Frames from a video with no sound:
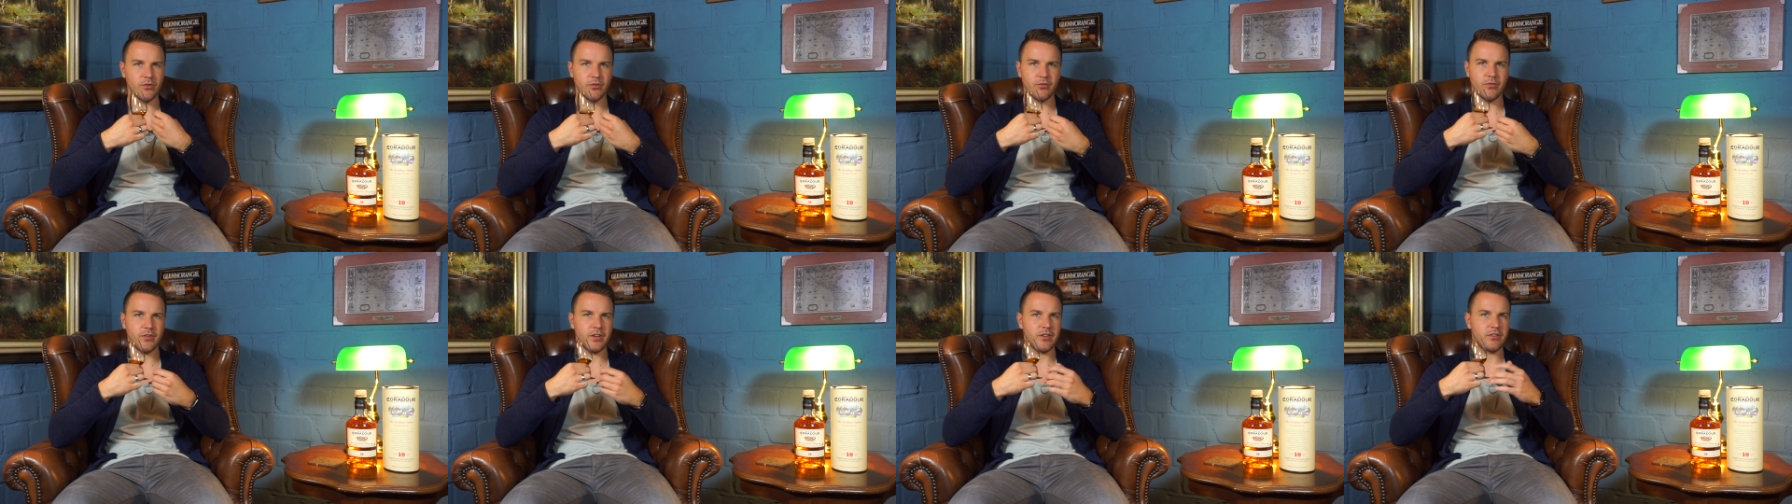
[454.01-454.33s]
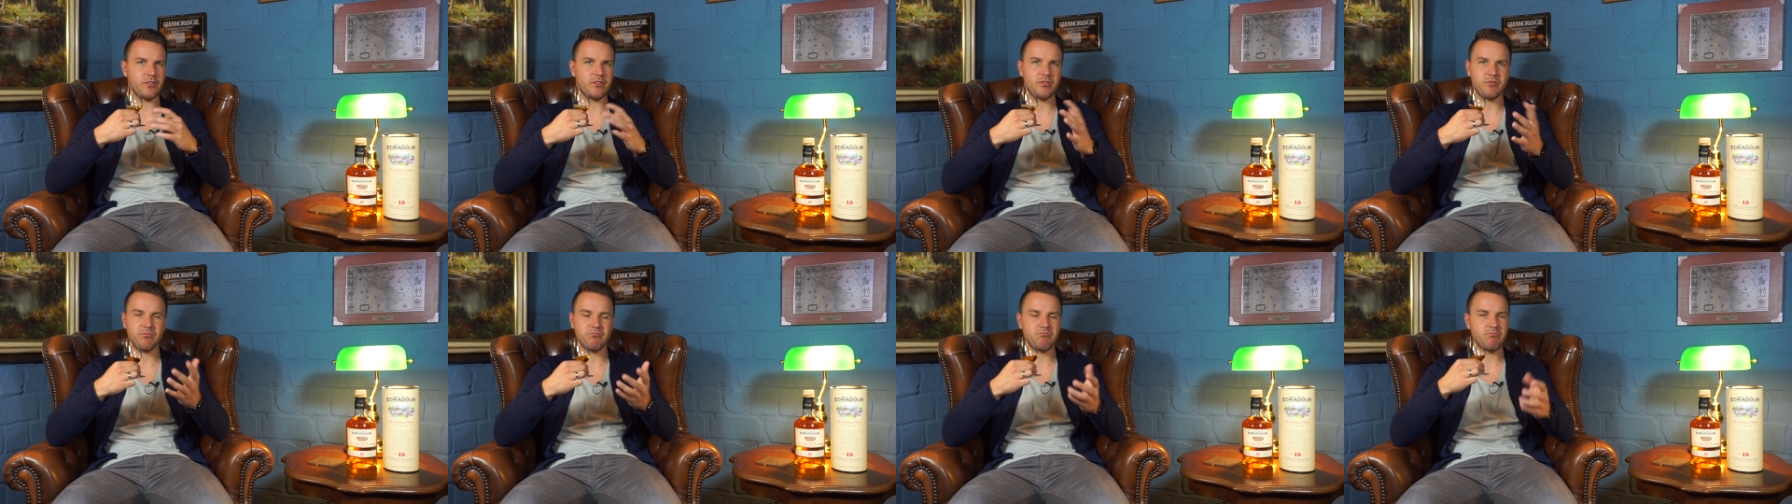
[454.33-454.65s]

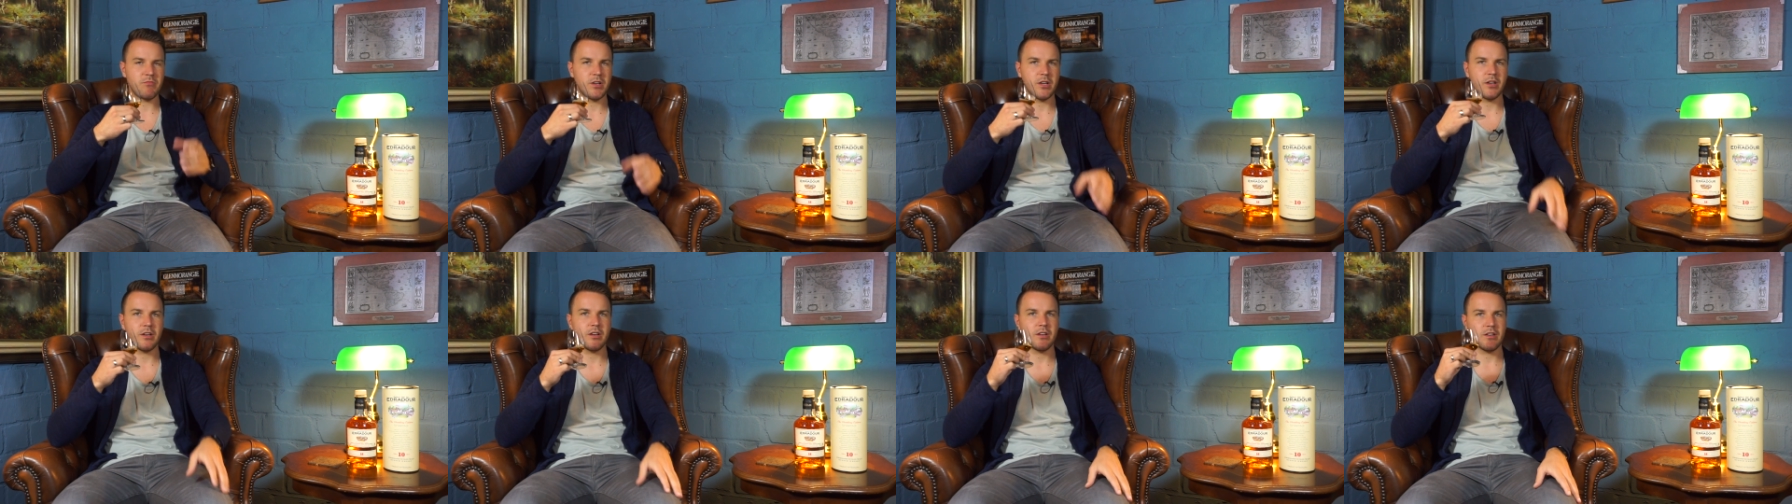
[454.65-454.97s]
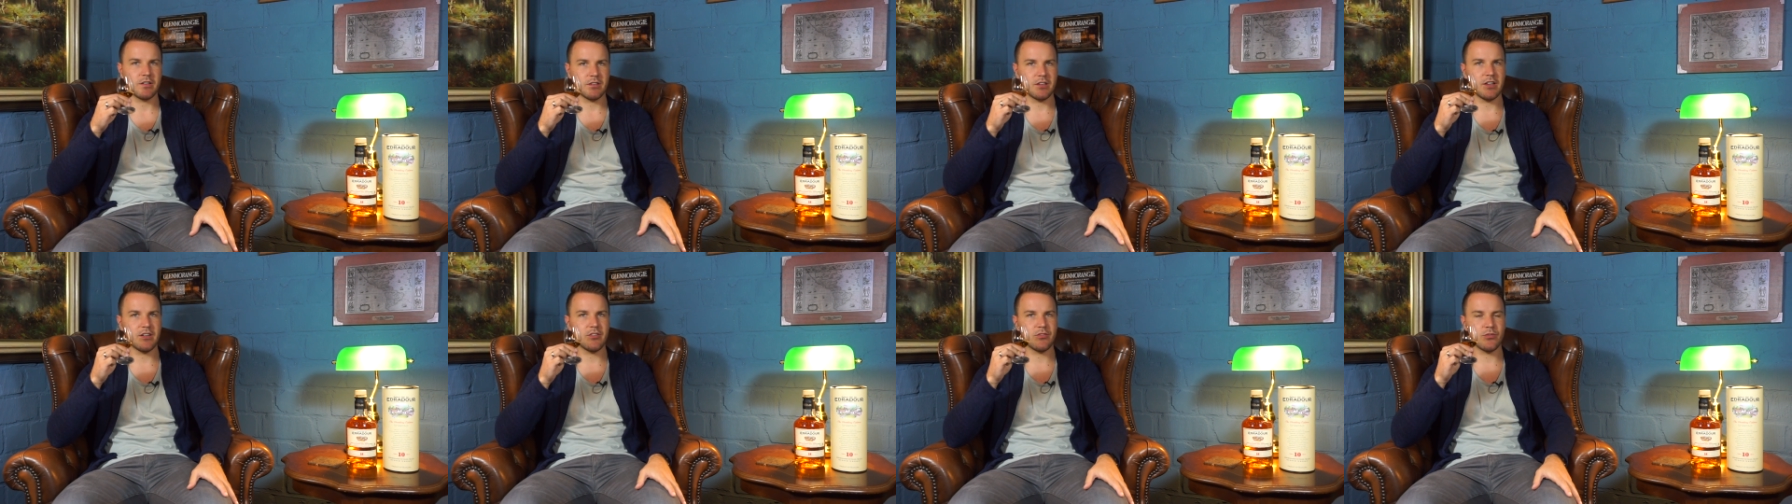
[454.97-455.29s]
sowas.
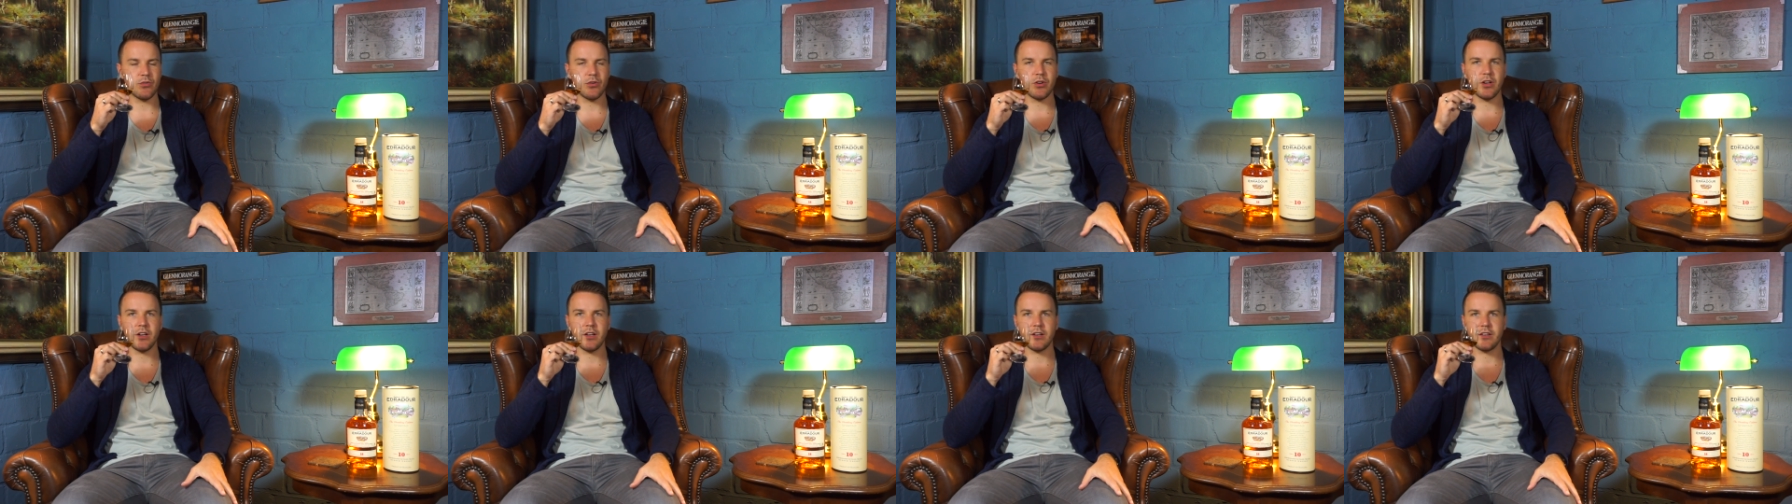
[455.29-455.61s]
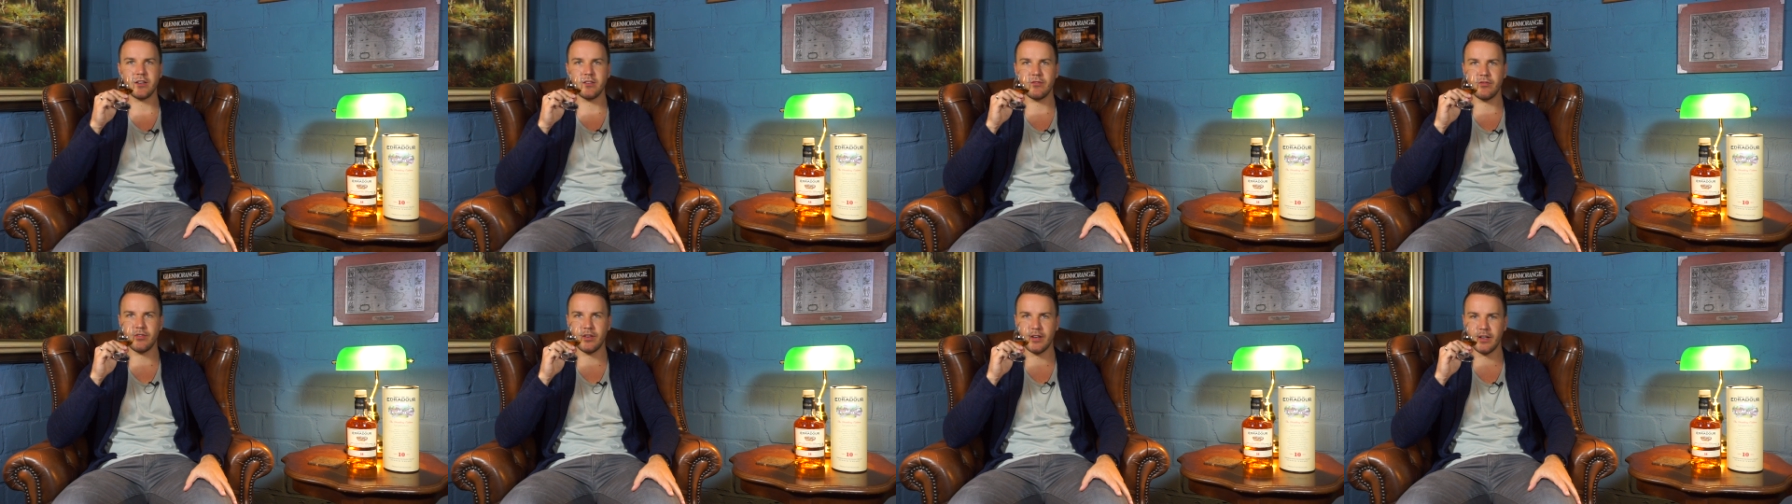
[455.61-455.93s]
Der ist noch
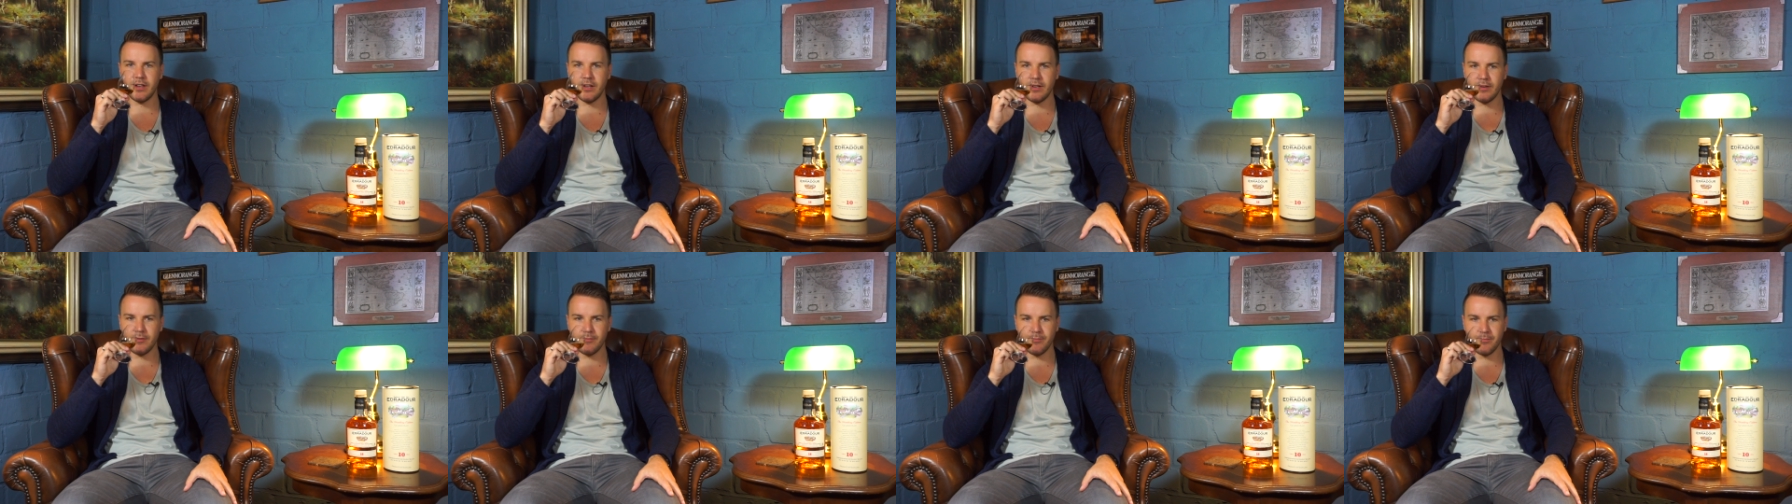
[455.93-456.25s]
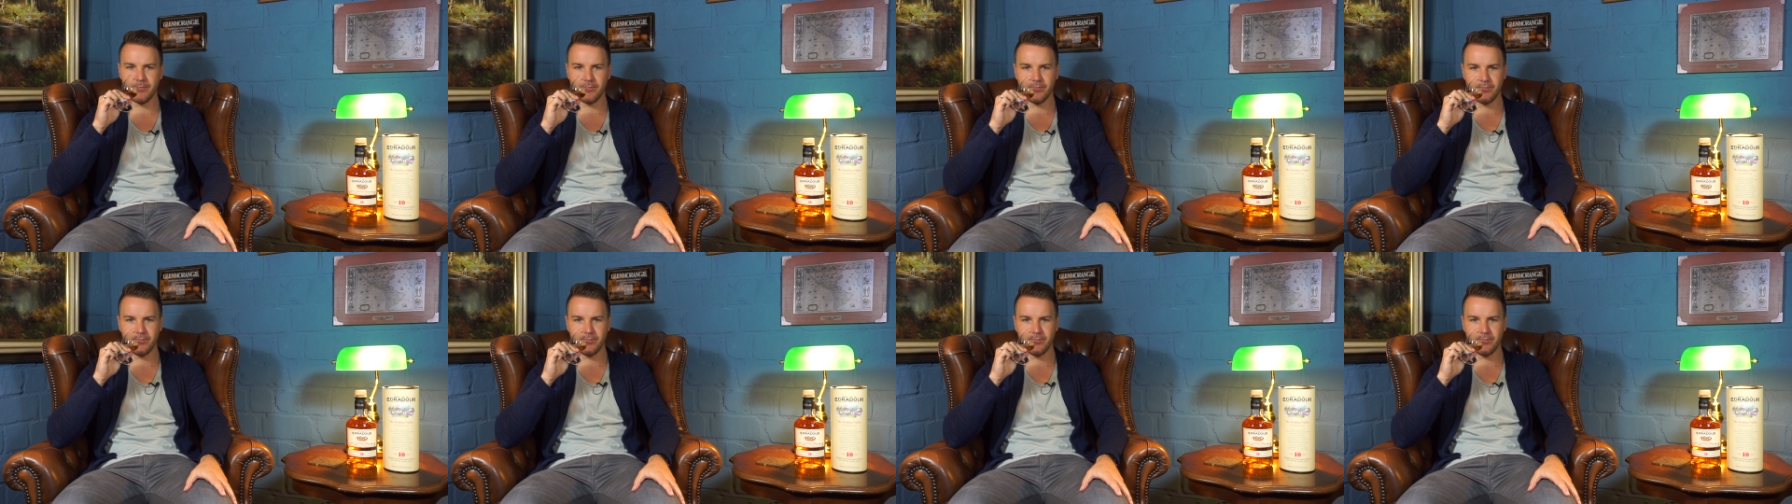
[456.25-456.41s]
relativ hell.